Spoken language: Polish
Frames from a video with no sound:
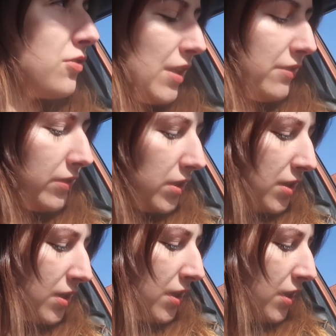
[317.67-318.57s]
do kawy.
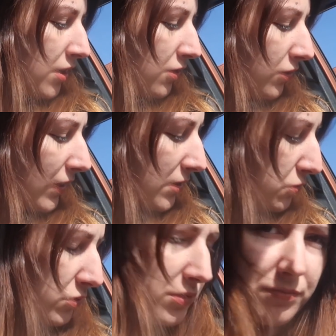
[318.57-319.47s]
O
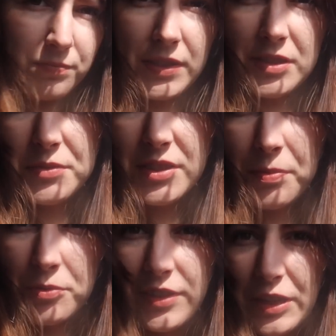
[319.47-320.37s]
Jezus, pasy mi się
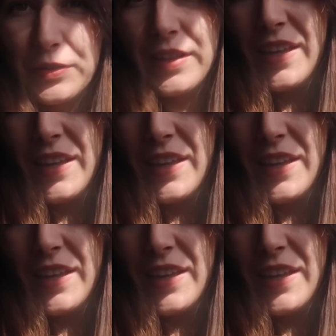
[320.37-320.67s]
splątały.